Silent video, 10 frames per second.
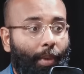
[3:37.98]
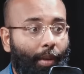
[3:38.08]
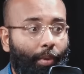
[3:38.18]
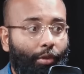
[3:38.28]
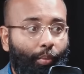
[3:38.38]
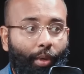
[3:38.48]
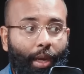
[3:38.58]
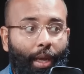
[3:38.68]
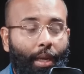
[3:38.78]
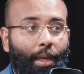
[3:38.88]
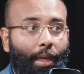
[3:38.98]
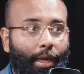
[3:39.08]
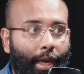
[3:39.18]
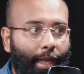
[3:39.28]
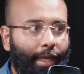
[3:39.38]
মানে ভদ্রমহিলা
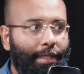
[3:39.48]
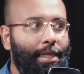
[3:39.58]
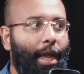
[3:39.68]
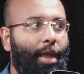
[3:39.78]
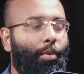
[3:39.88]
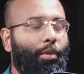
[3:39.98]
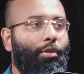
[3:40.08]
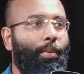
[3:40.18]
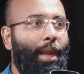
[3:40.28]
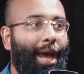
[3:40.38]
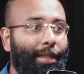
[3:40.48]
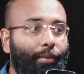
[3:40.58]
রেগে যায় ভদ্রমহিলা